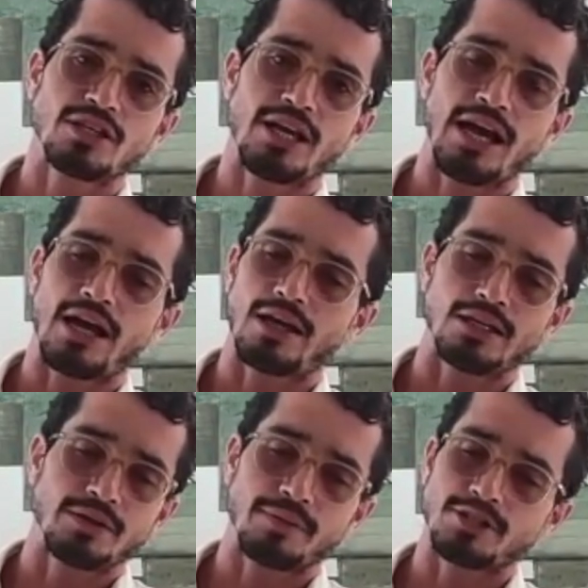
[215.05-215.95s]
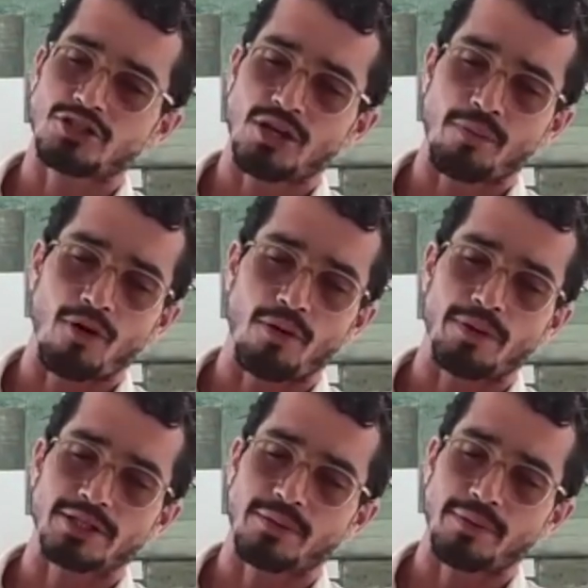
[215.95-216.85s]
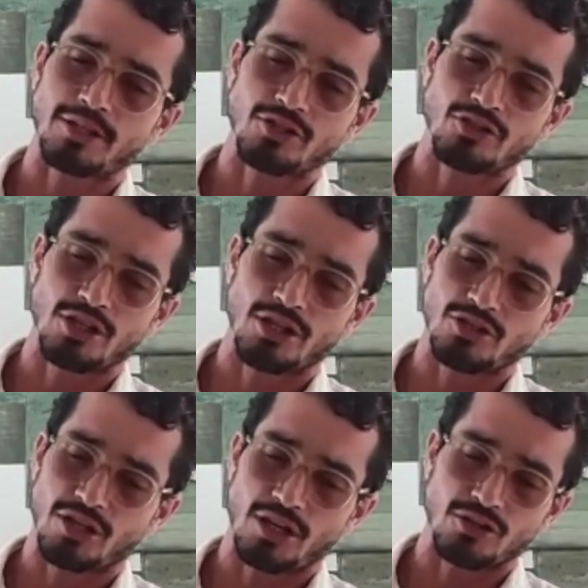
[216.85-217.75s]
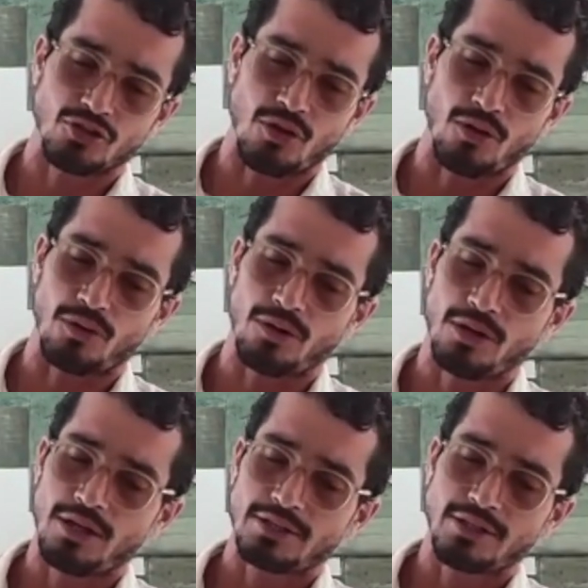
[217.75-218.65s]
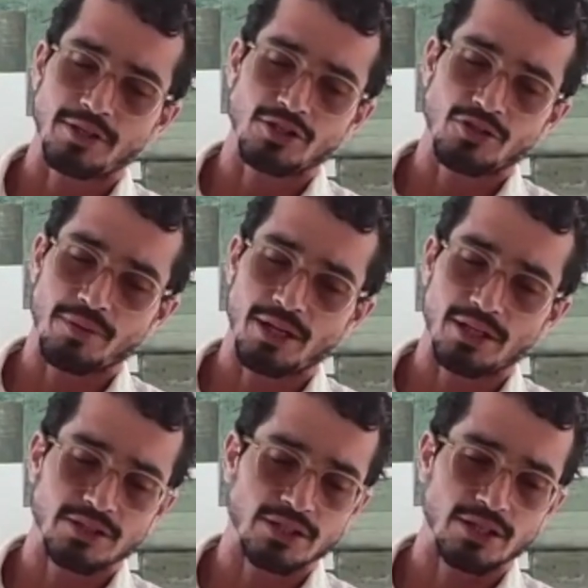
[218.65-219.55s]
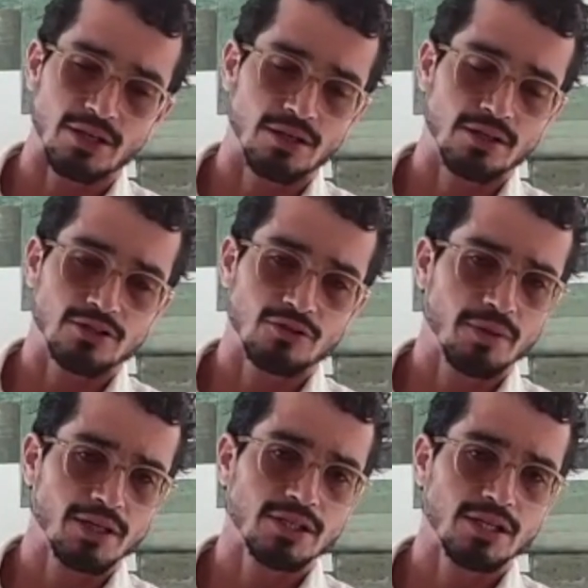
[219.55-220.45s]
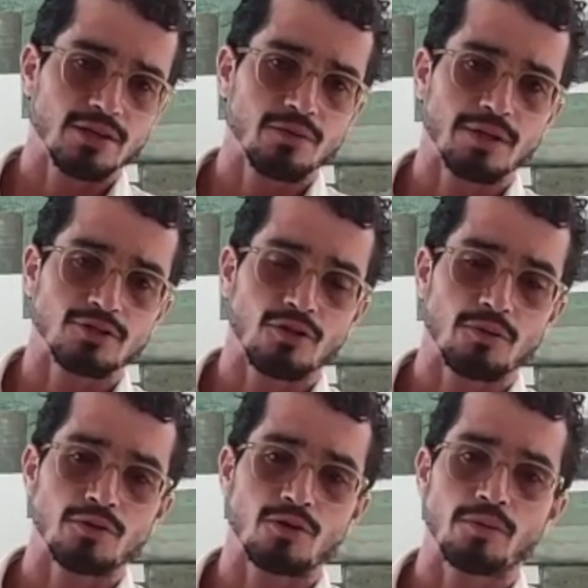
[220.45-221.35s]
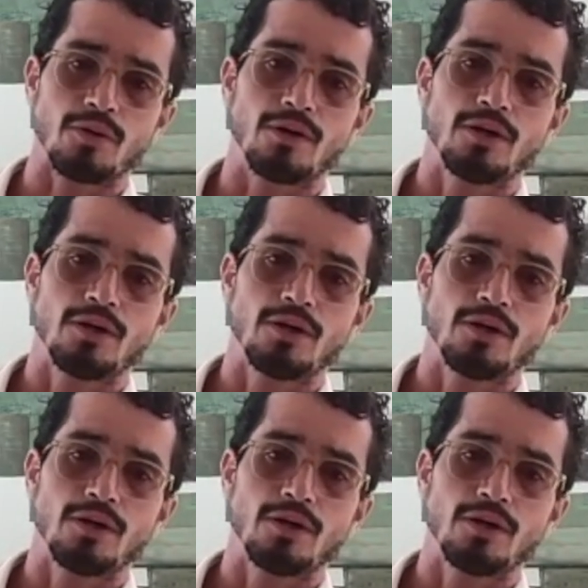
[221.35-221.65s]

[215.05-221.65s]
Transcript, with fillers: ah, semente de abóbora, semente de girassol, semente de melancia. Melancia aqui no Brasil não é muito comum.